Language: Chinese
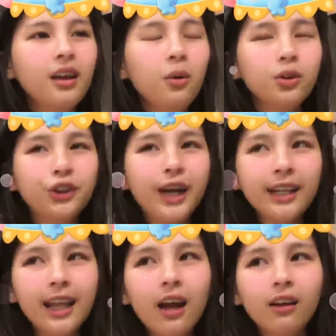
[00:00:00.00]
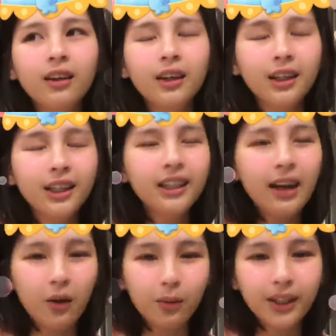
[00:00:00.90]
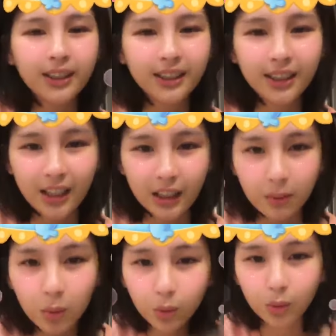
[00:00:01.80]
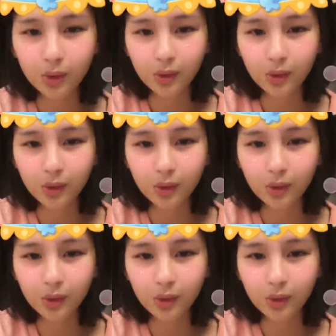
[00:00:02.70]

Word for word: 我就看到一个很温馨的一幕，